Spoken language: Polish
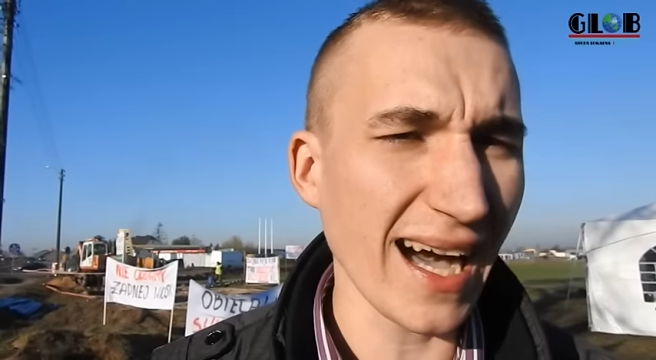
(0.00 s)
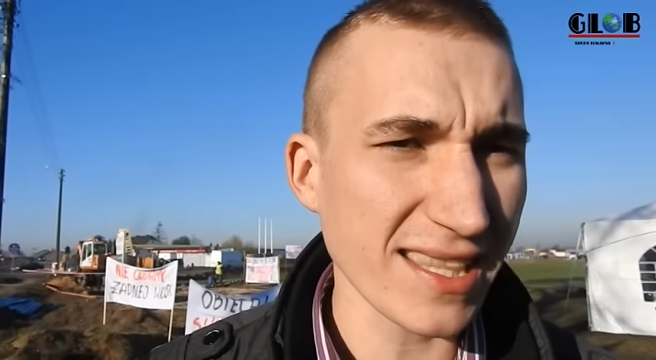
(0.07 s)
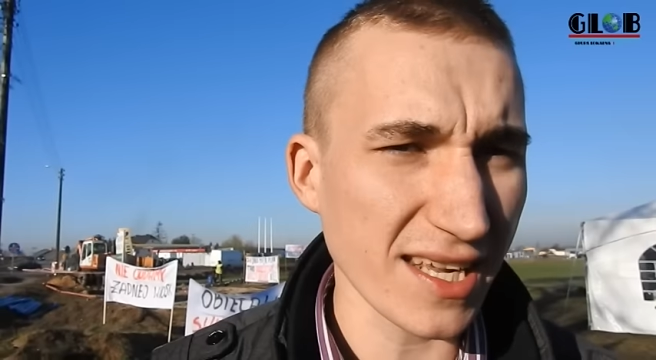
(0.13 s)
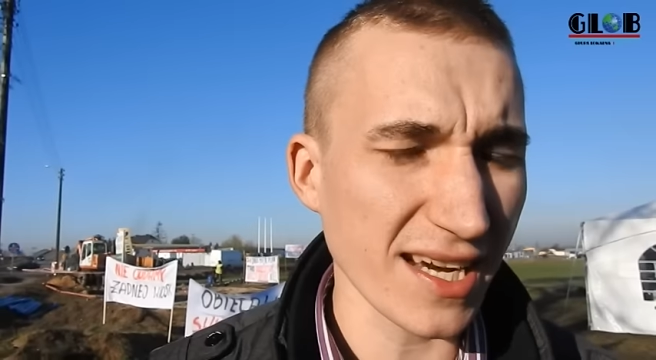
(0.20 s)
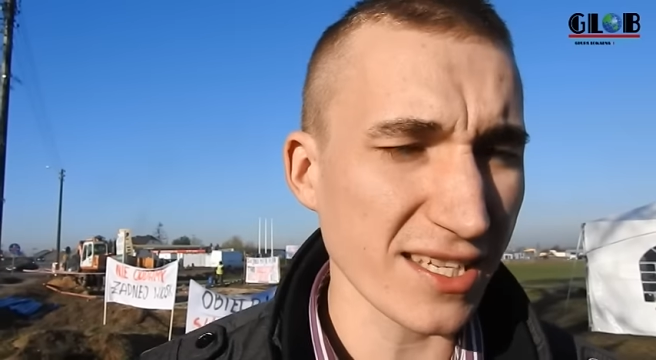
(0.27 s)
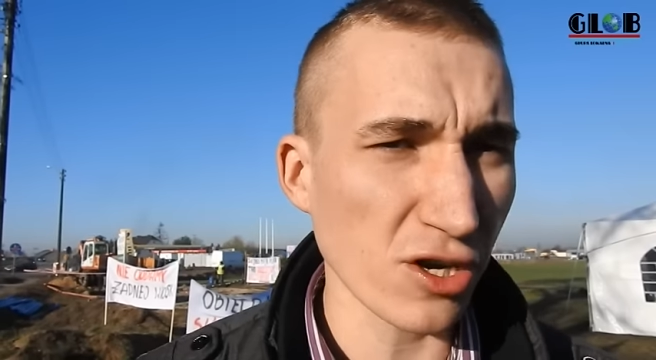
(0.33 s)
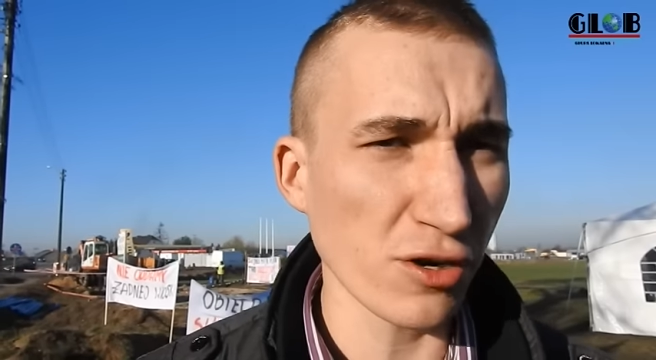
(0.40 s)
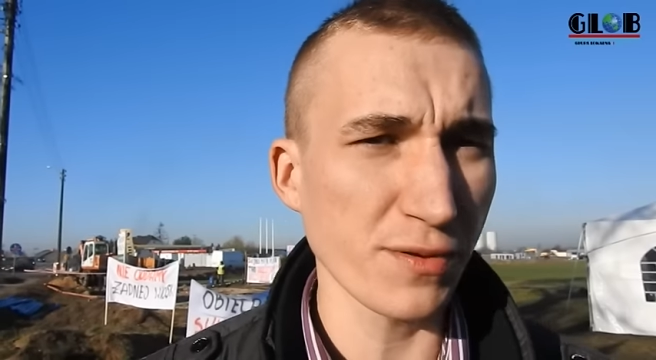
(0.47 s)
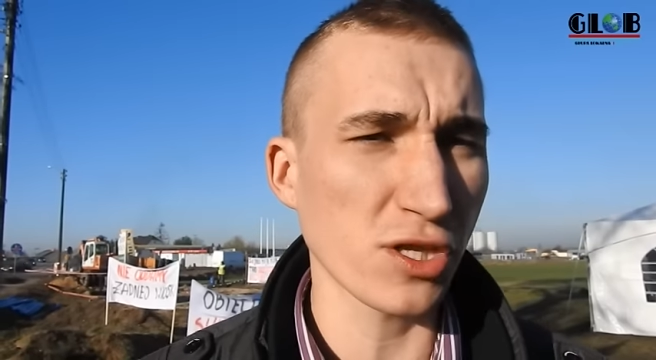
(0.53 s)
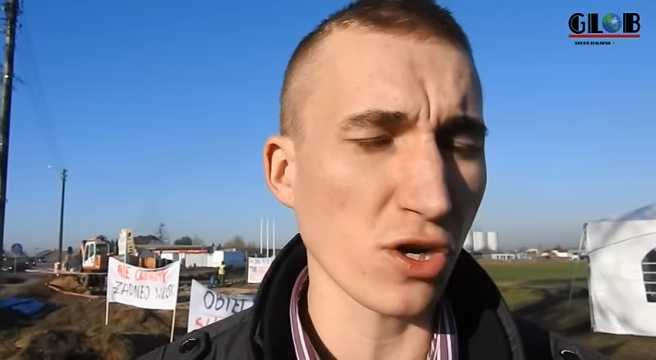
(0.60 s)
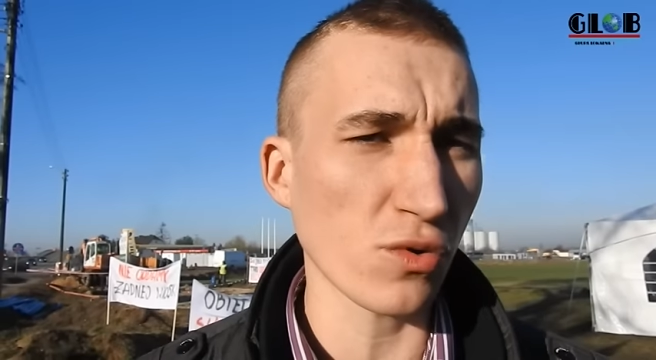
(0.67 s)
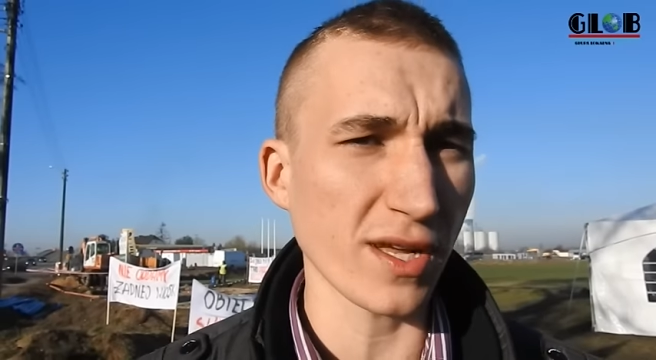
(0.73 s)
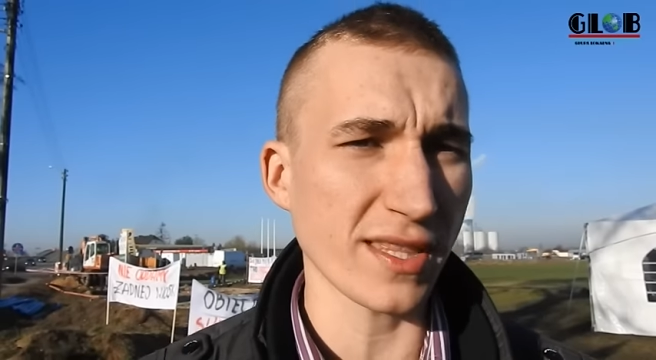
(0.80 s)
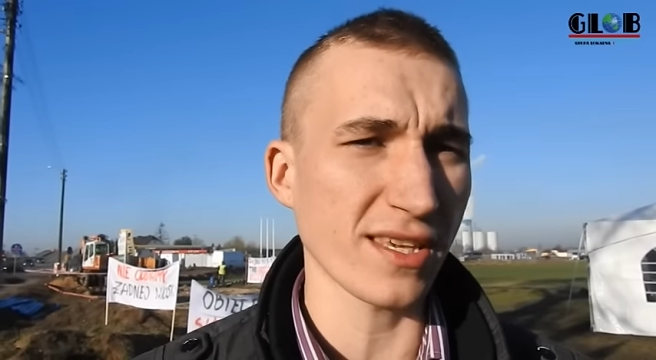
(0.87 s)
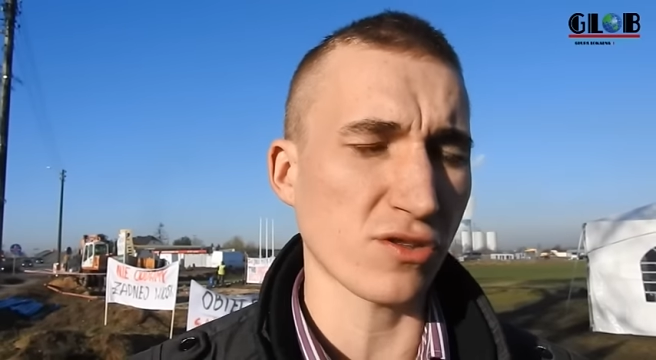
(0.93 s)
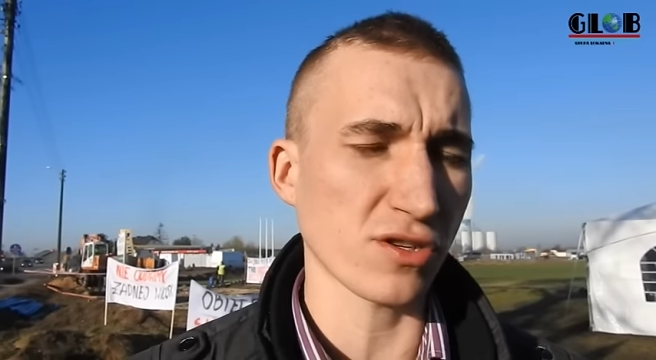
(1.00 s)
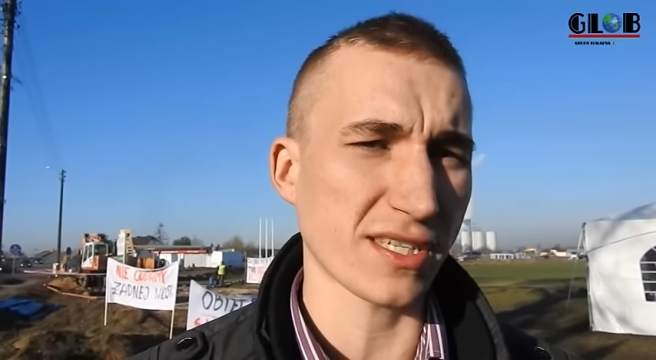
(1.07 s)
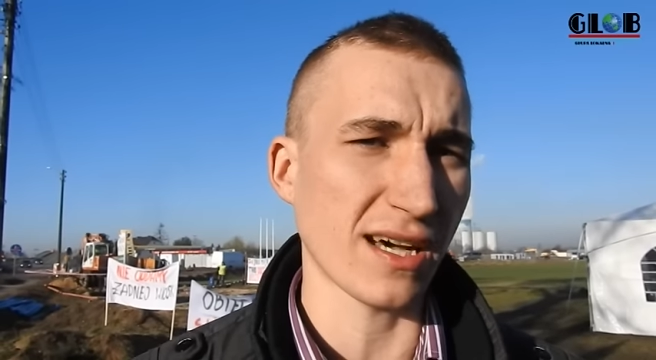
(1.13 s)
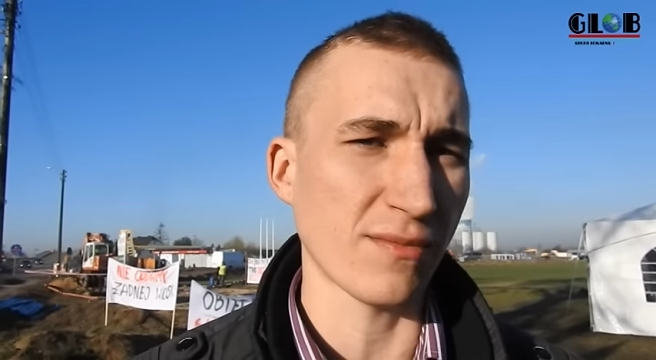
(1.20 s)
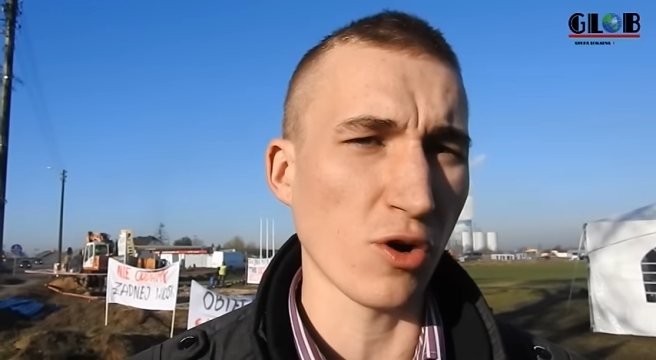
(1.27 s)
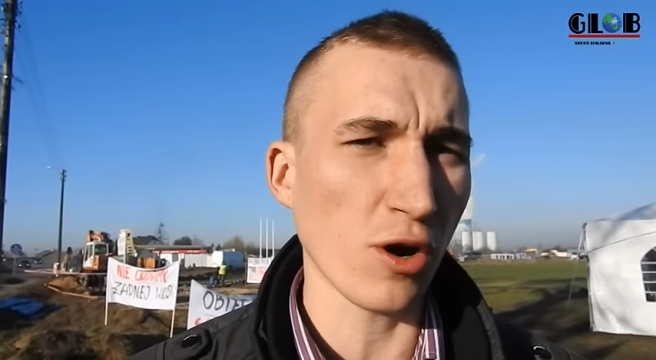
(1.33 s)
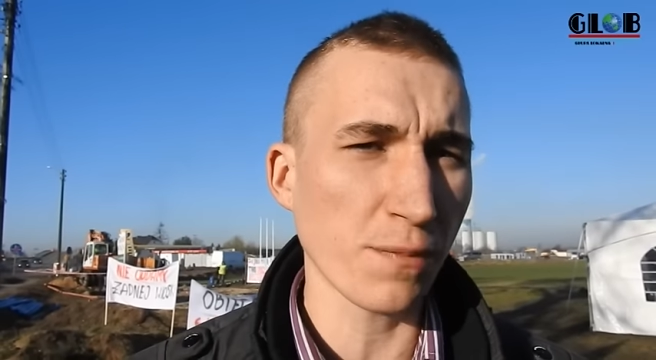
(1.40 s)
a teraz robi dokładnie to
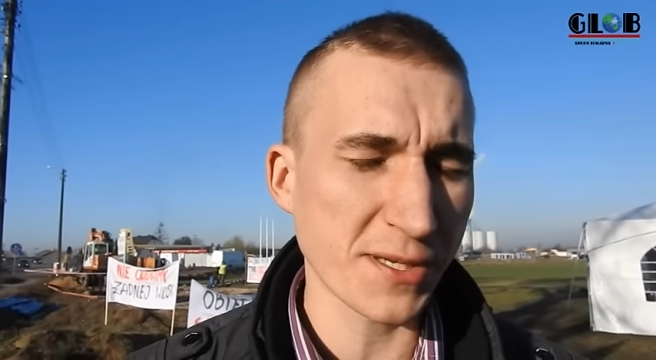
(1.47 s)
samo.